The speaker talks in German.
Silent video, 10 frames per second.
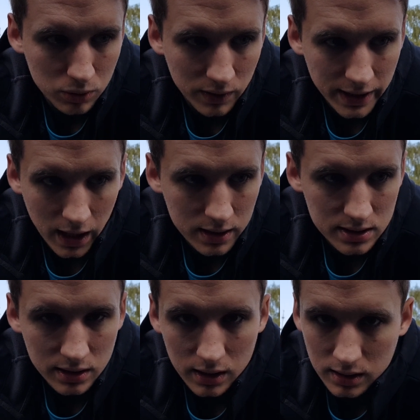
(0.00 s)
weil die Haare
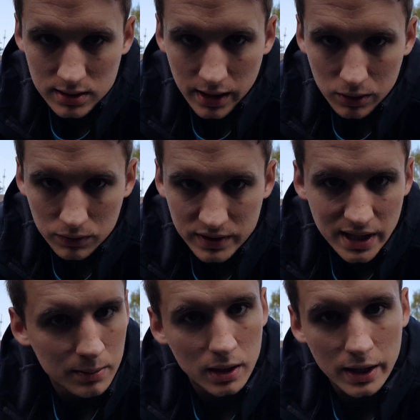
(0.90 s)
sich nach einer Zeit irgendwie
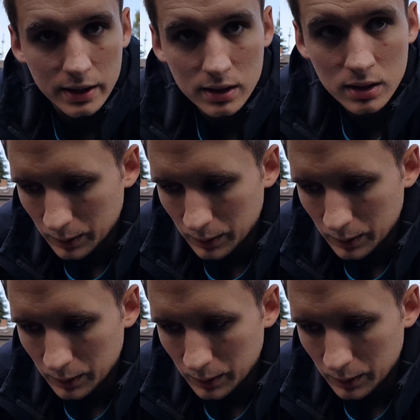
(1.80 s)
selber reinigen.